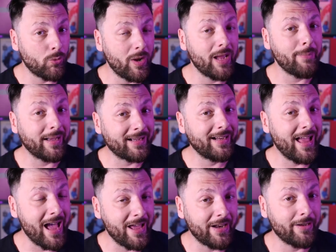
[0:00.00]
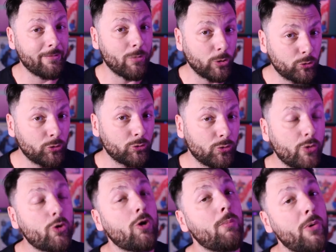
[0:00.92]
Wayne McLaren, molto
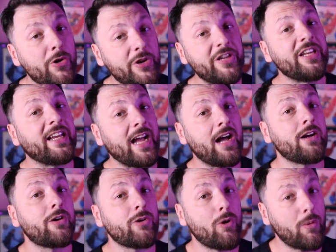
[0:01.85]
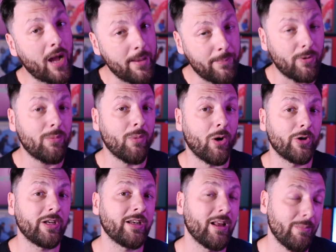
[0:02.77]
duro, morì di cancro ai
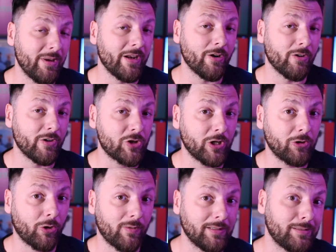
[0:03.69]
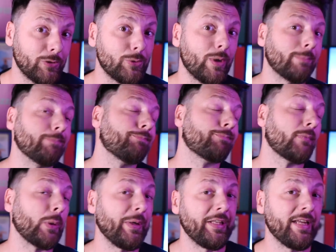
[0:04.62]
polmoni nel 1992,
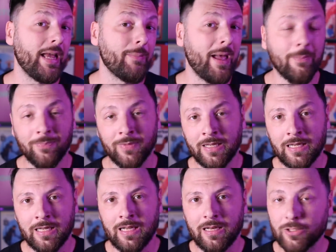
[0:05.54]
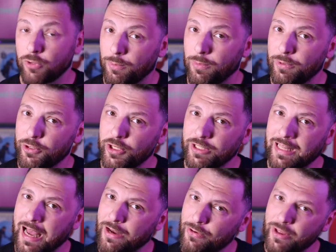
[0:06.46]
quindi ahimè la sua
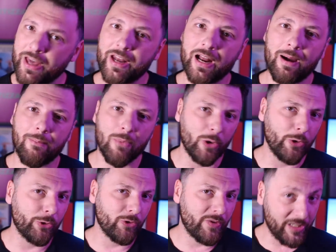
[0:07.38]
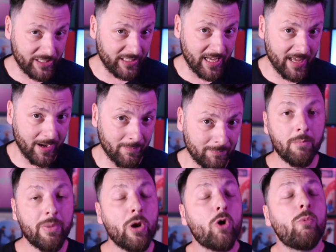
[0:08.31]
pubblicità non era molto veritiera.
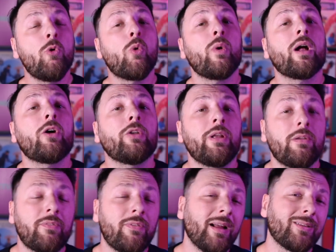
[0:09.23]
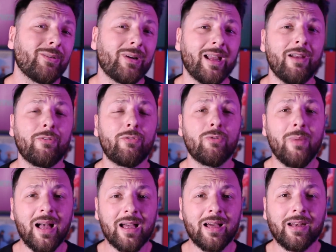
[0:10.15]
Però comunque con il fatto che
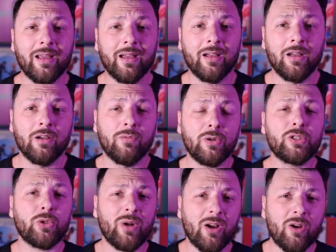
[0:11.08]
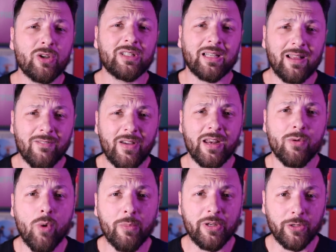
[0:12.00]
fumare fosse una cosa da
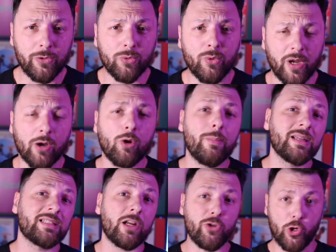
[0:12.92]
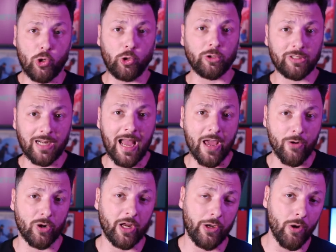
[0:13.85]
veri uomini duri e col messaggio
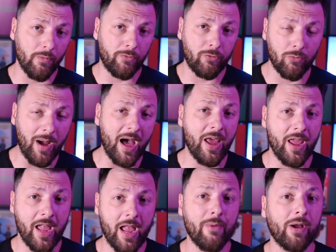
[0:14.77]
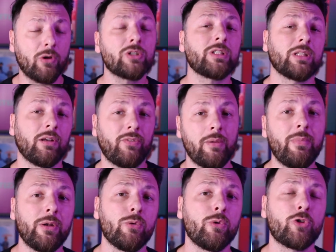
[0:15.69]
contrario che non fumare è una cosa da
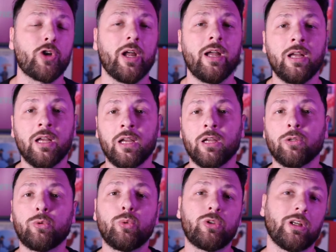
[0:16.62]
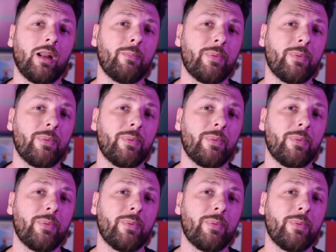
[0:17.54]
femminucce, tutte